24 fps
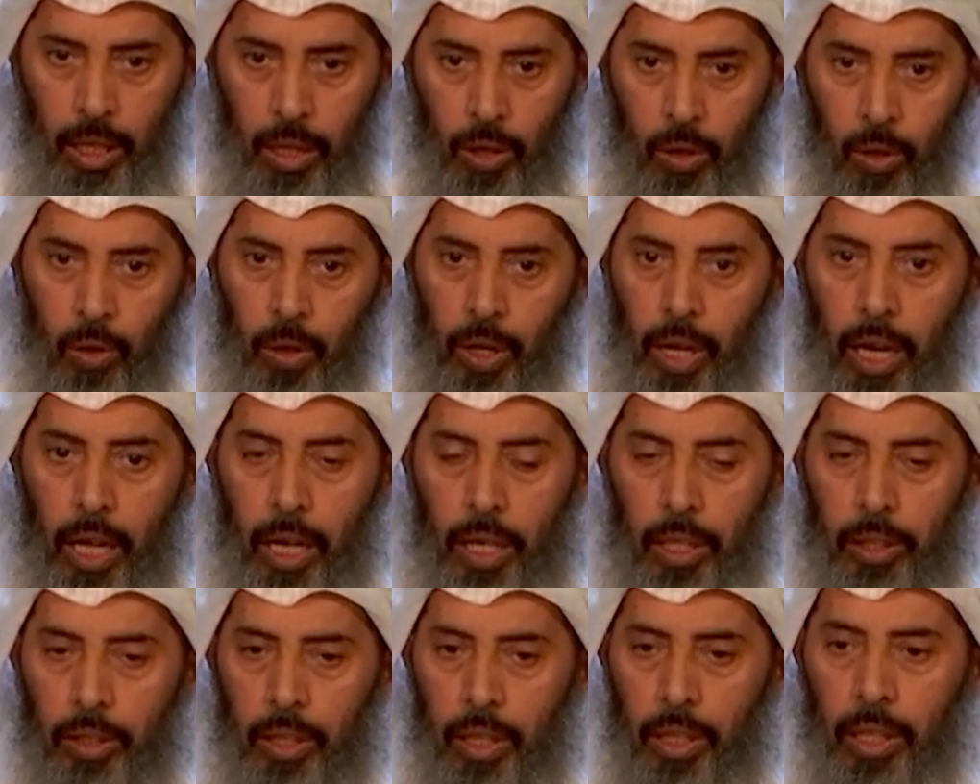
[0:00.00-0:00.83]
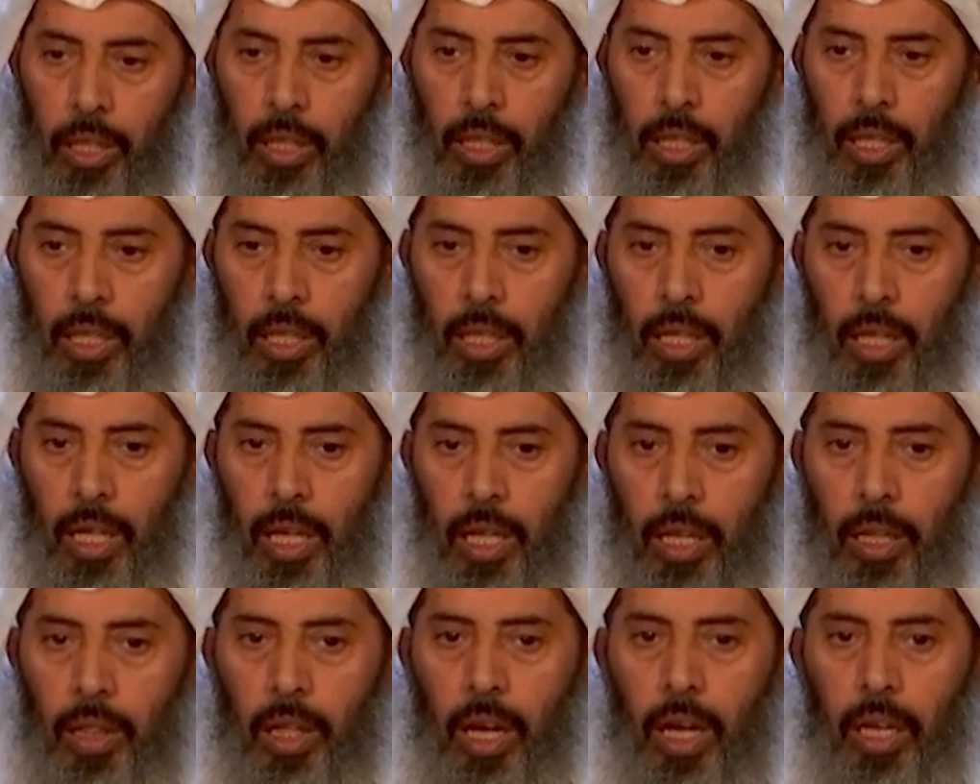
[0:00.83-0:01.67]
كل على حدة
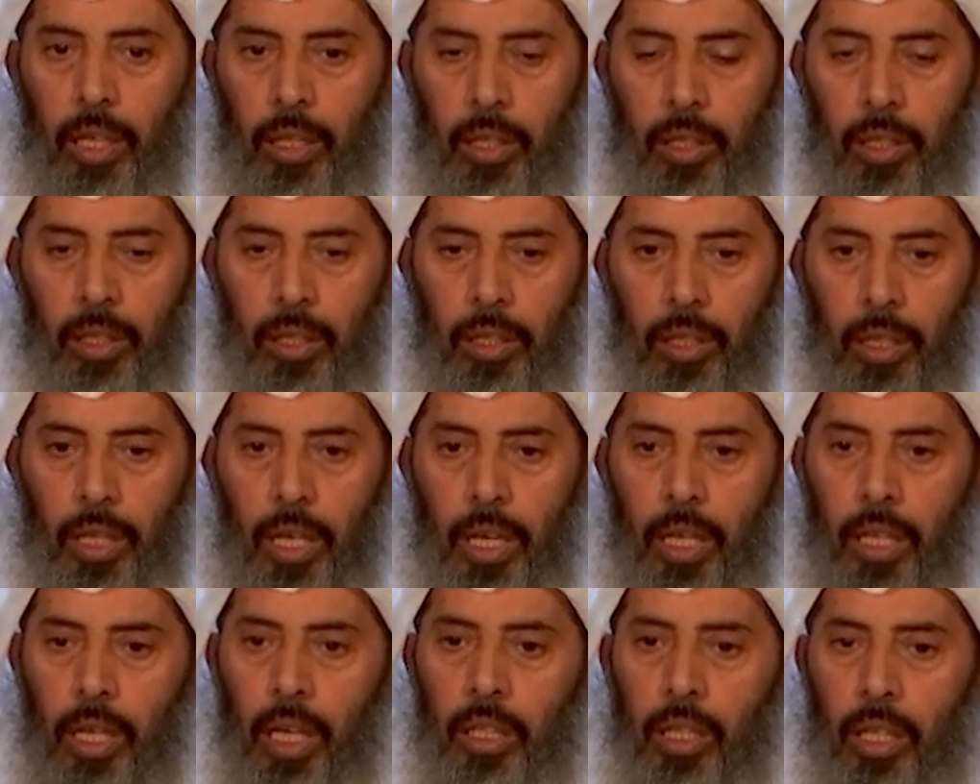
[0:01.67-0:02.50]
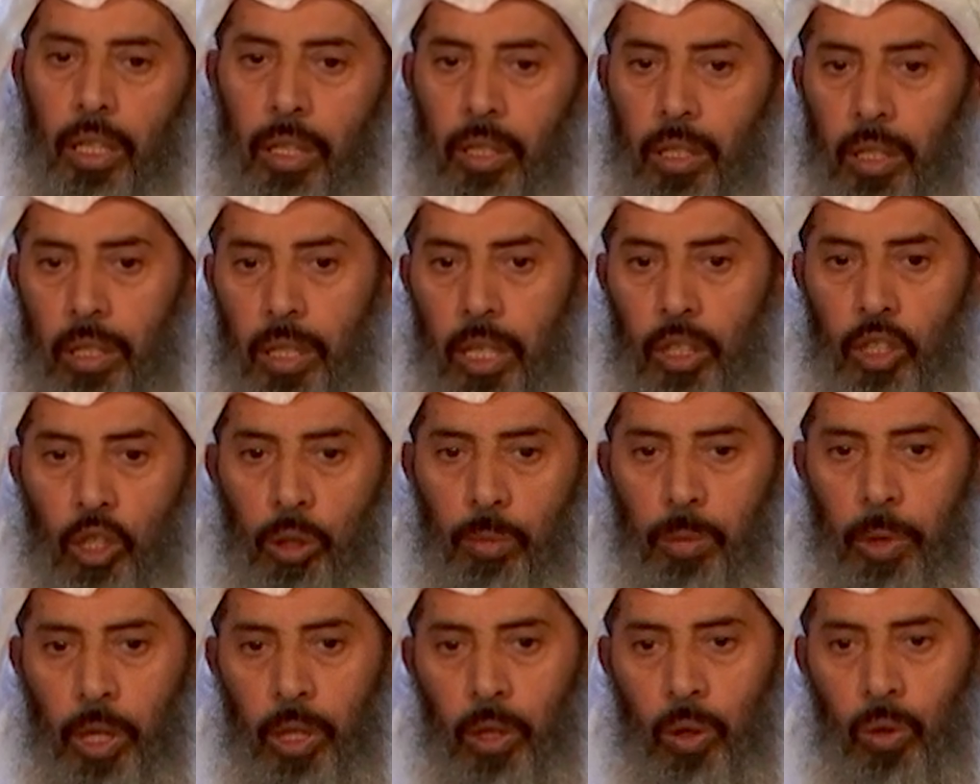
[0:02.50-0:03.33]
لذلك
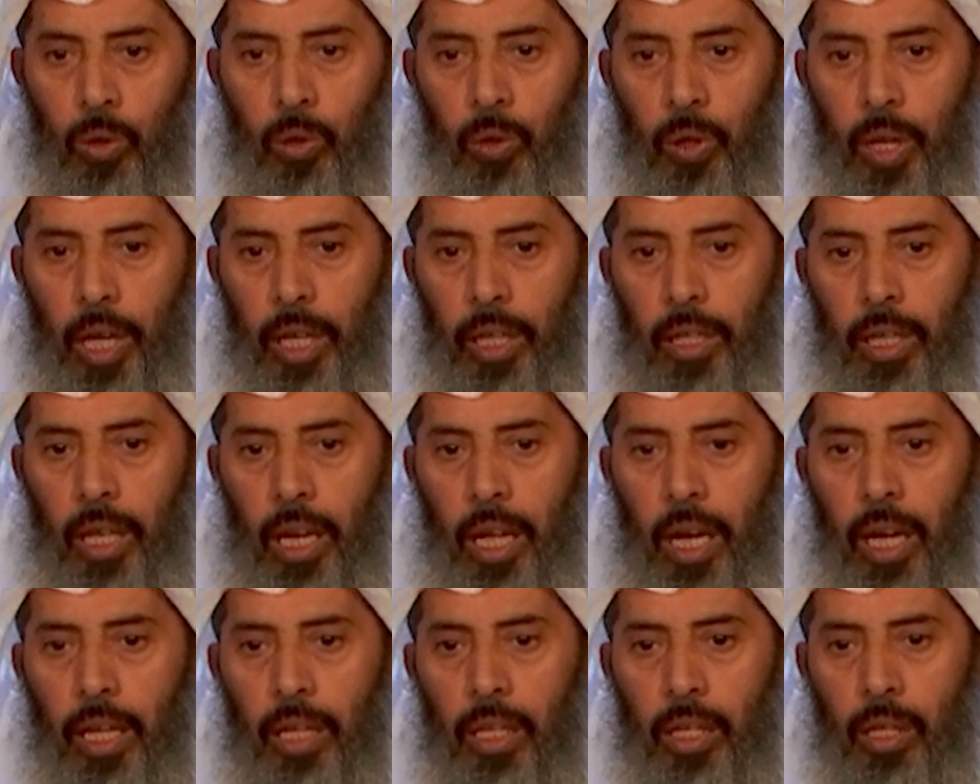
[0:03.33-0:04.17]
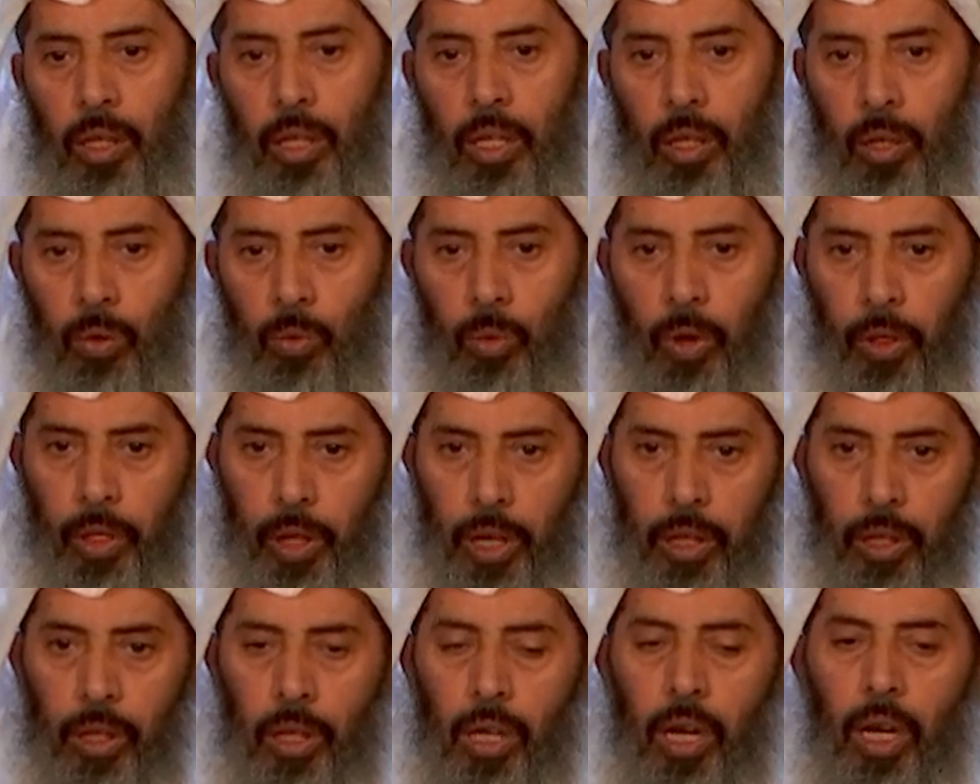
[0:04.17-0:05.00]
يجب أن يكون هناك الآن وضع
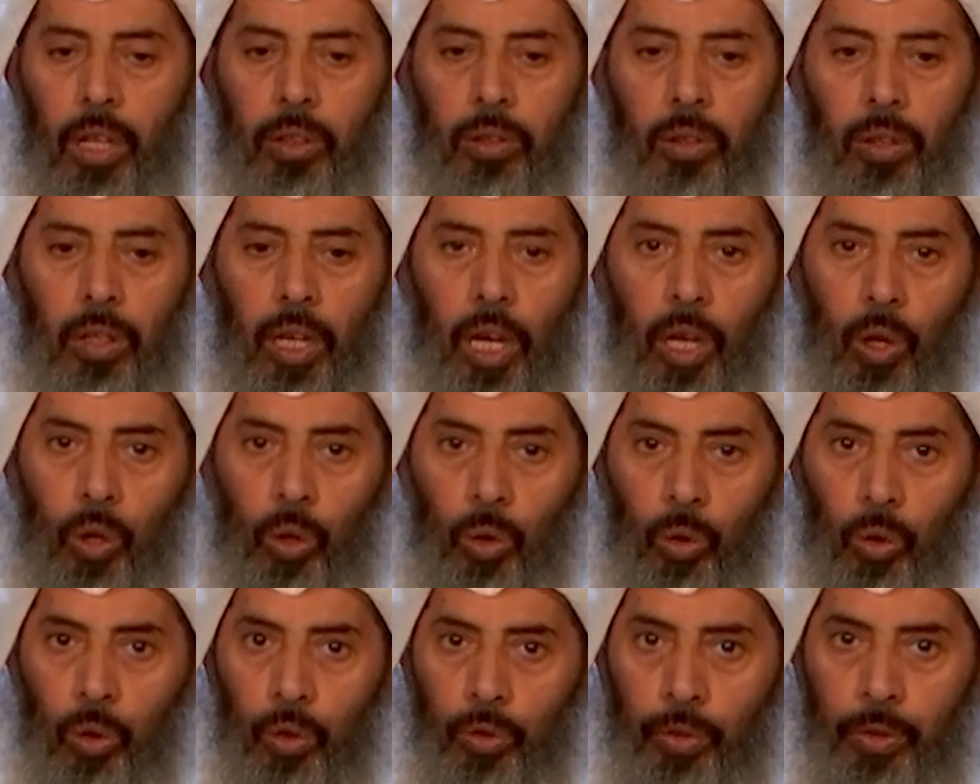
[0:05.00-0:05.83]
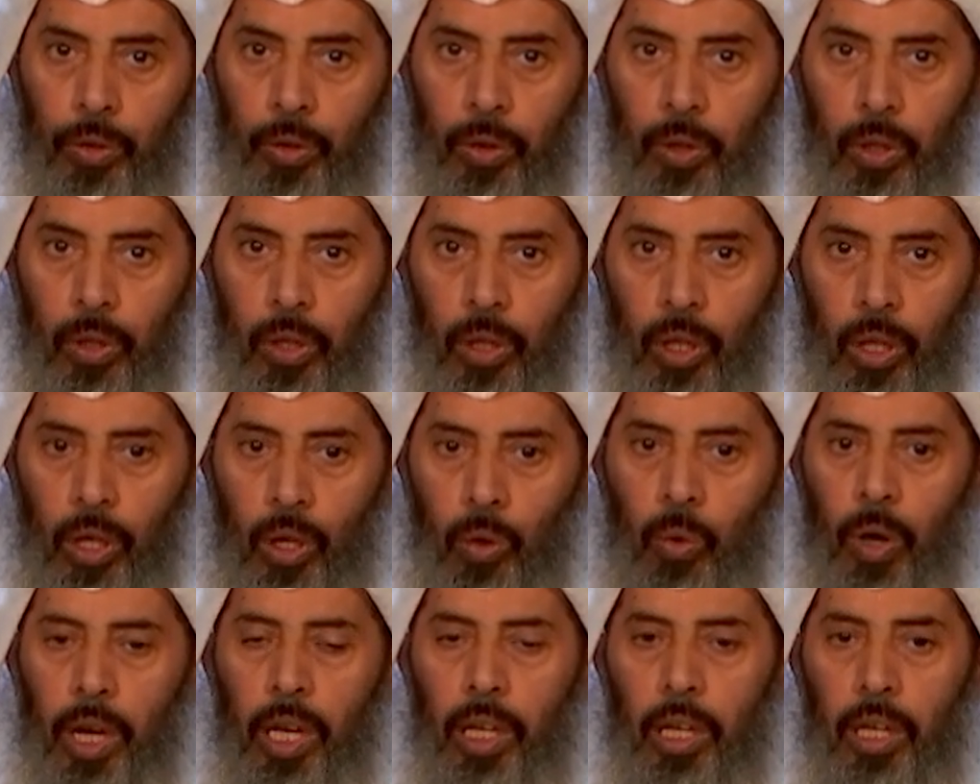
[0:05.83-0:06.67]
النقاط على الحروف
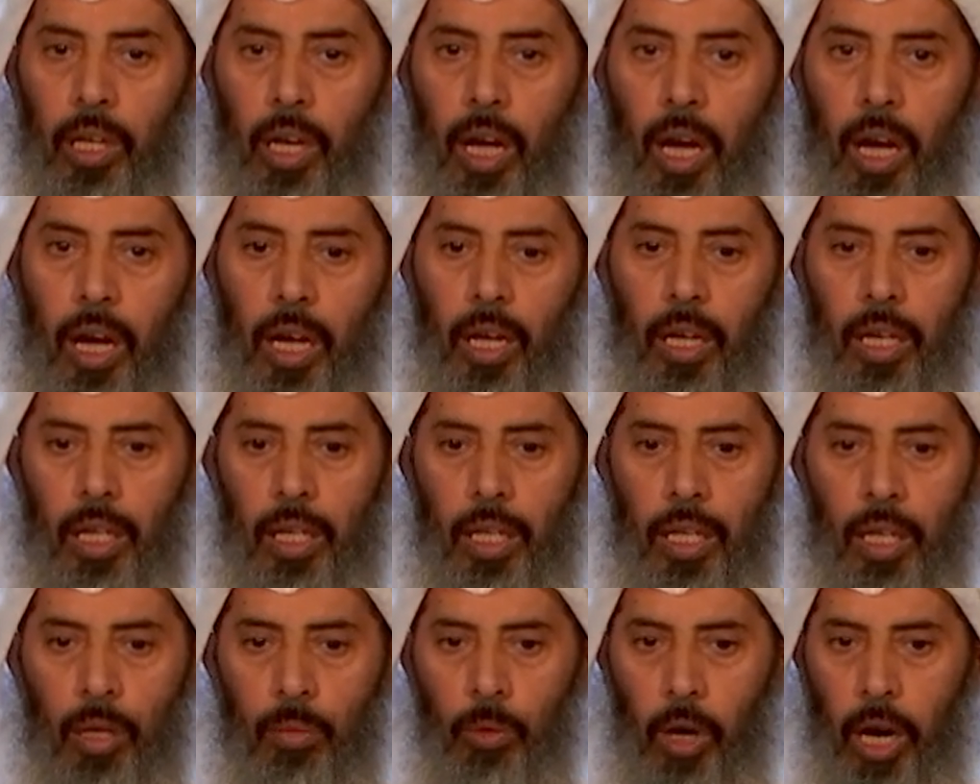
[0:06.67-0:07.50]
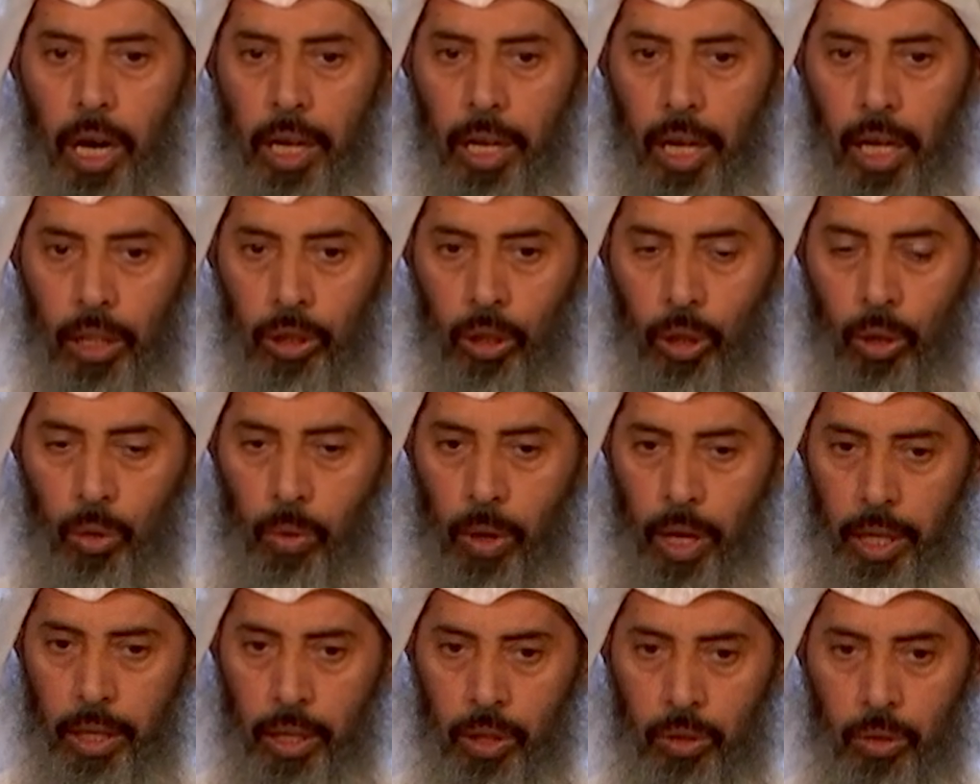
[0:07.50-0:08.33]
وإنهاء معاناة
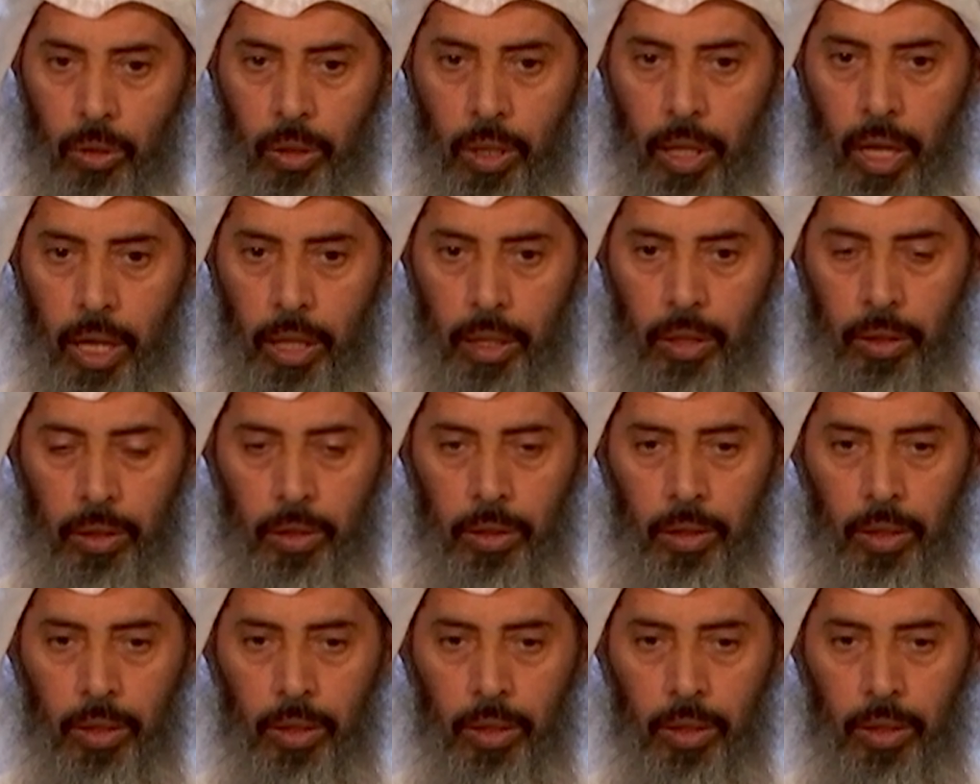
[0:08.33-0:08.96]
إخواننا سكان